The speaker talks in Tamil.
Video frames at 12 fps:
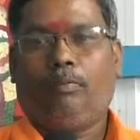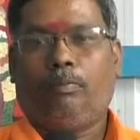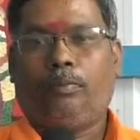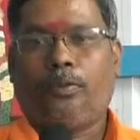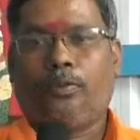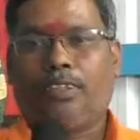
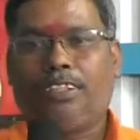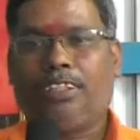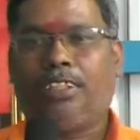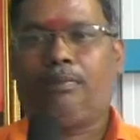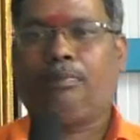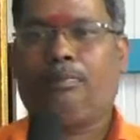புது
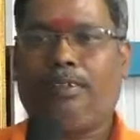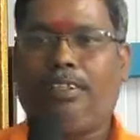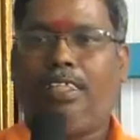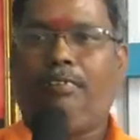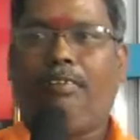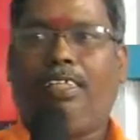வசந்தம்
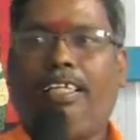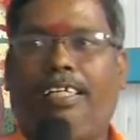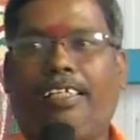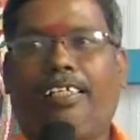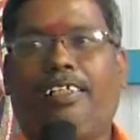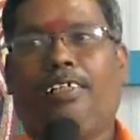டிவி
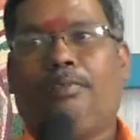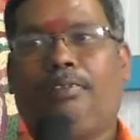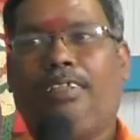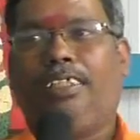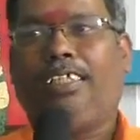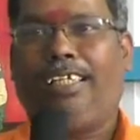நேயர்களுக்கும்
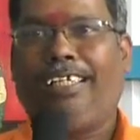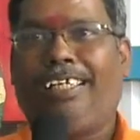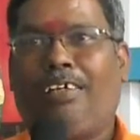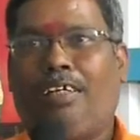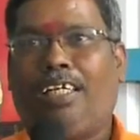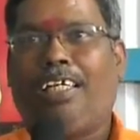நேயர்
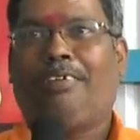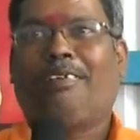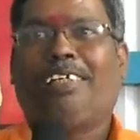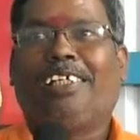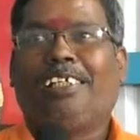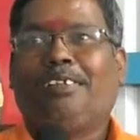
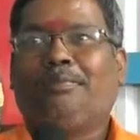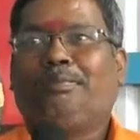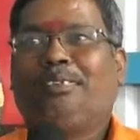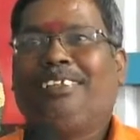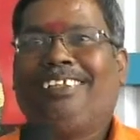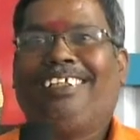அனைவர்களுக்கும்
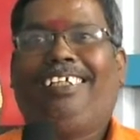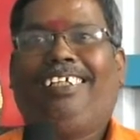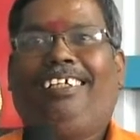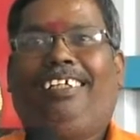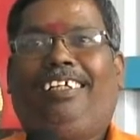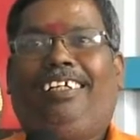
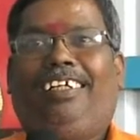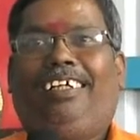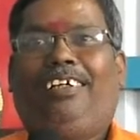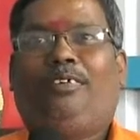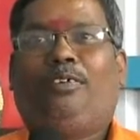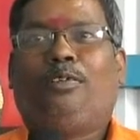
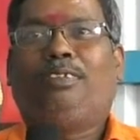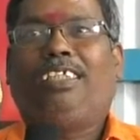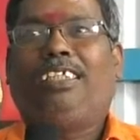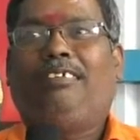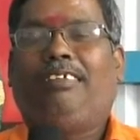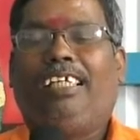ஓம்
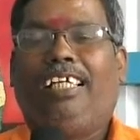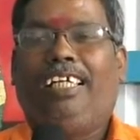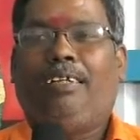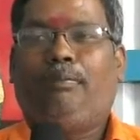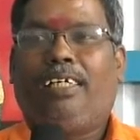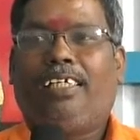சக்தி வீல்
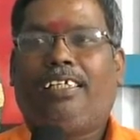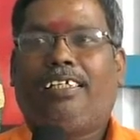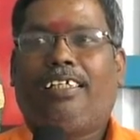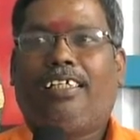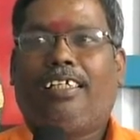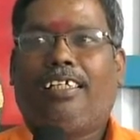அலைன்மெண்ட்
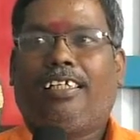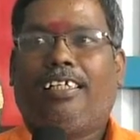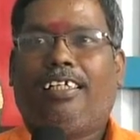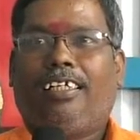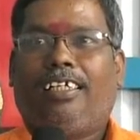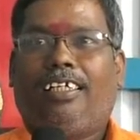
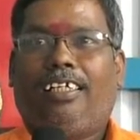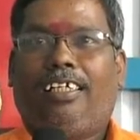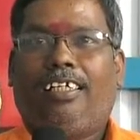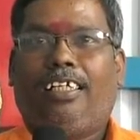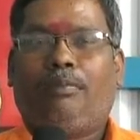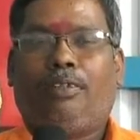
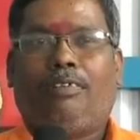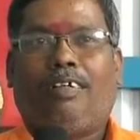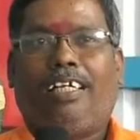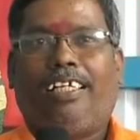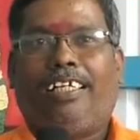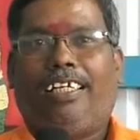எமது
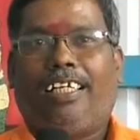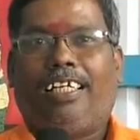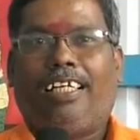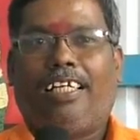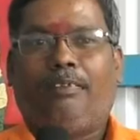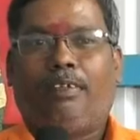வாடிக்கையாளர்
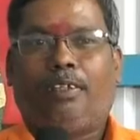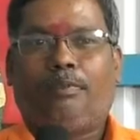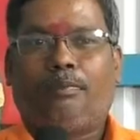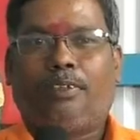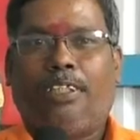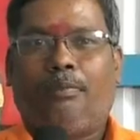அனைவருக்கும்
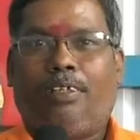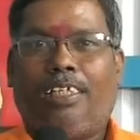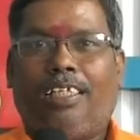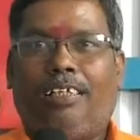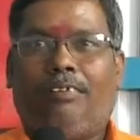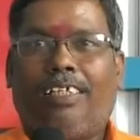தீபாவளி
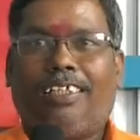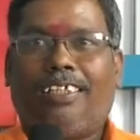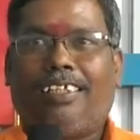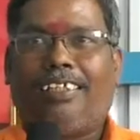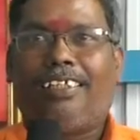நல்வாழ்த்துக்கள்